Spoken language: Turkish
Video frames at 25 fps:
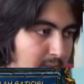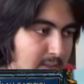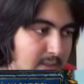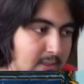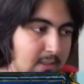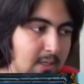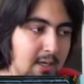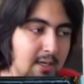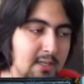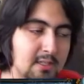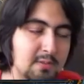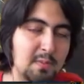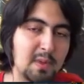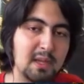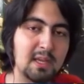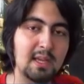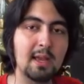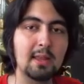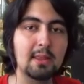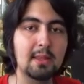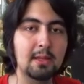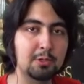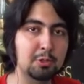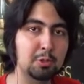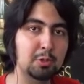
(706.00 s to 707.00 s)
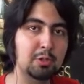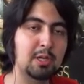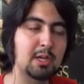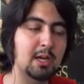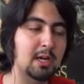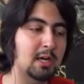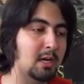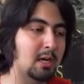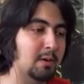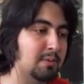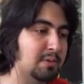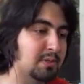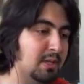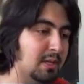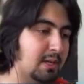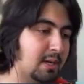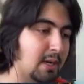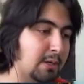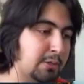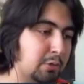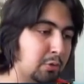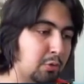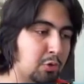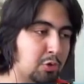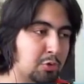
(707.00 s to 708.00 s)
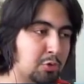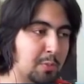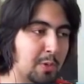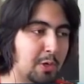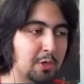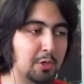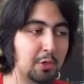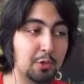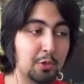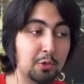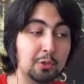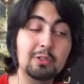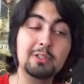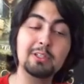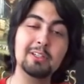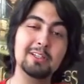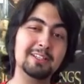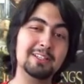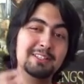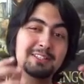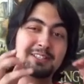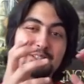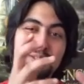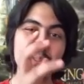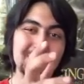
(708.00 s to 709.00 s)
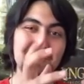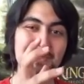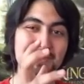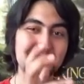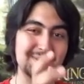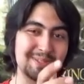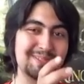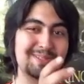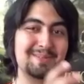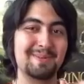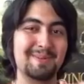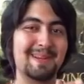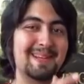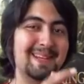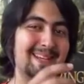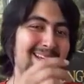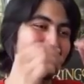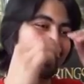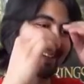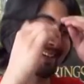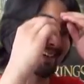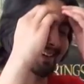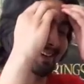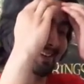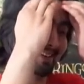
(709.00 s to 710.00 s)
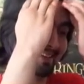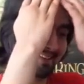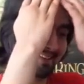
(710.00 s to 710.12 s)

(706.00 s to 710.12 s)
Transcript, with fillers: Yalnız mekanlar çok iyi aramışlar ya. Çok hoşuma gidiyor. Isınıyorsunuz mekana.